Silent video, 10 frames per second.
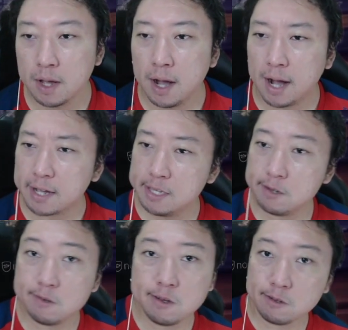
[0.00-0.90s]
Aqui
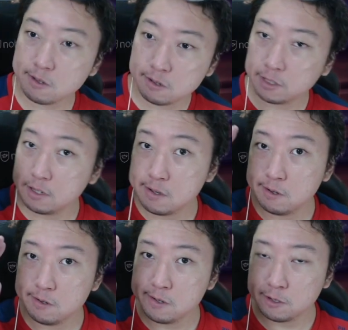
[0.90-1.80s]
eu, eu, eu,
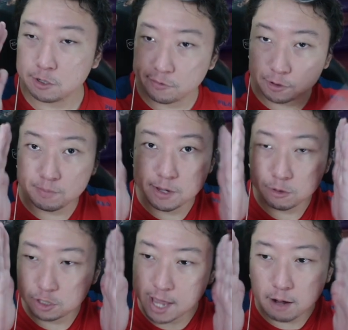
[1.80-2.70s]
eu, eu acho que eu fico meio
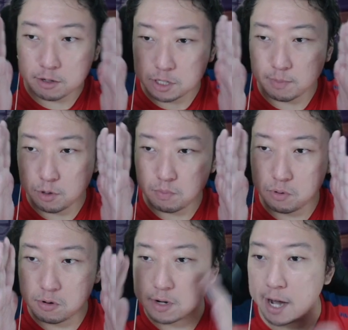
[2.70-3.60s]
cego, assim, meio
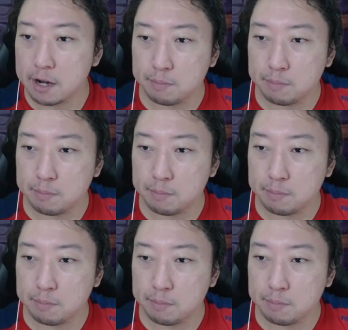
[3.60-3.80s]
burro, cara.